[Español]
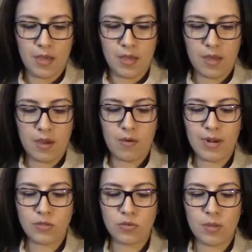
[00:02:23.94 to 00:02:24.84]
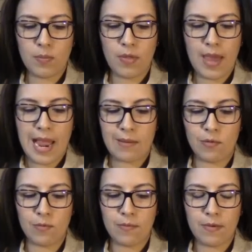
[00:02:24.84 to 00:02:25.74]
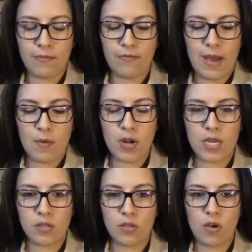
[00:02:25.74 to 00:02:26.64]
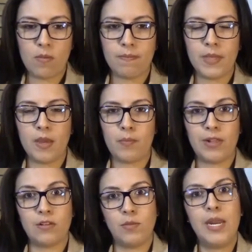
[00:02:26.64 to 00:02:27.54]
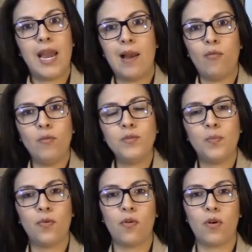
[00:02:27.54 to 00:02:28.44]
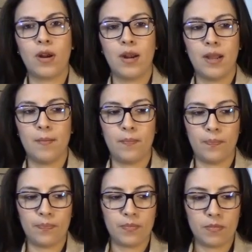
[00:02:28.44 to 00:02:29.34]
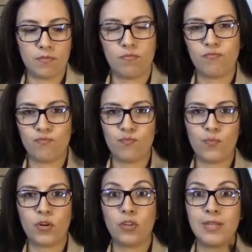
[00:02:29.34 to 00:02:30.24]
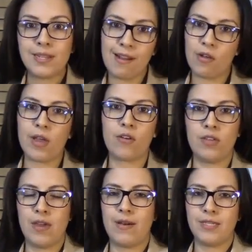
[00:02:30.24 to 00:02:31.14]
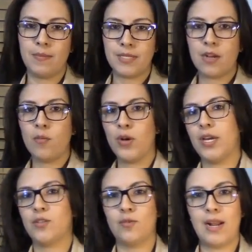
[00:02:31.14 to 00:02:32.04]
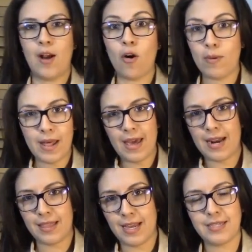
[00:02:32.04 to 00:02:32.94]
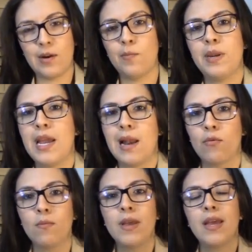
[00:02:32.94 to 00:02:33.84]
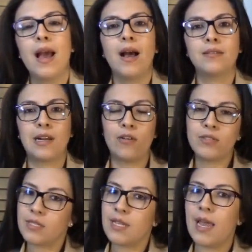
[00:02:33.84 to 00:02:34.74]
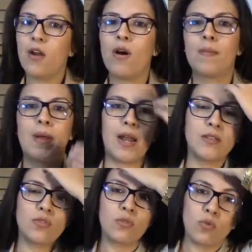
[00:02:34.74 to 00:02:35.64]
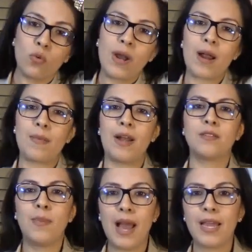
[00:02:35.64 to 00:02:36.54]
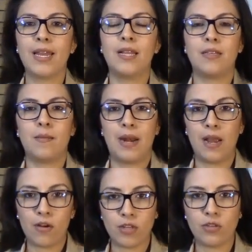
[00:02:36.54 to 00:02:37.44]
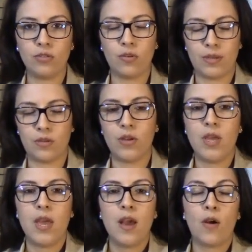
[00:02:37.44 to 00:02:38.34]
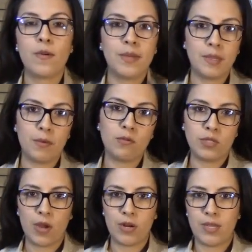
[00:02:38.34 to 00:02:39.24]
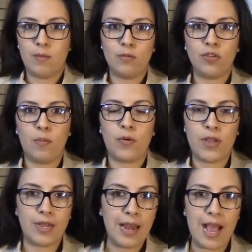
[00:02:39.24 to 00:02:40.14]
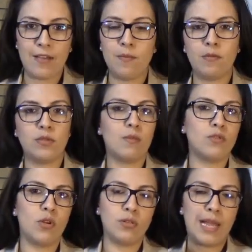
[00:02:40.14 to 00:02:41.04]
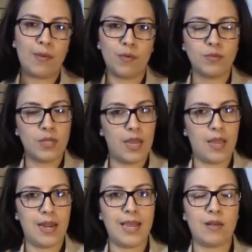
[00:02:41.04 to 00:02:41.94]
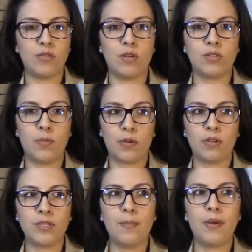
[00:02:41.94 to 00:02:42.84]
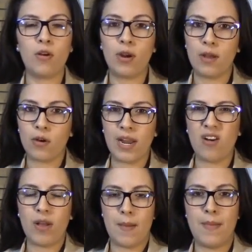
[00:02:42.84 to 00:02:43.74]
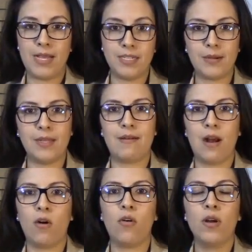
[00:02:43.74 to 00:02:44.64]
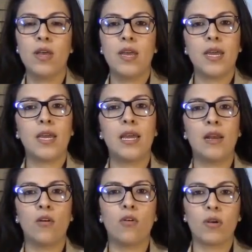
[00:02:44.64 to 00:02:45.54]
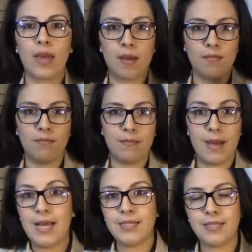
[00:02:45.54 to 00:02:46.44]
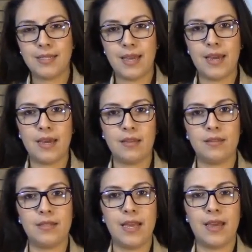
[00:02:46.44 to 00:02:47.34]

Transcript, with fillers: Eh, ¿Cuál es tu tipo de álbum favorito, eh, pues los mini álbums por, em, por todo el trabajo que conlleva. Se me hace como que es una obra de arte hacer un mini álbum, hacerlo desde cero, armar la estructura, armar las páginas, armar la decoración, todo eso. Obviamente me gusta ahorita mucho el Project Life, me gustan mucho los álbums de layout de 12x12, pero creo que lo que más lleva trabajo y lo que más te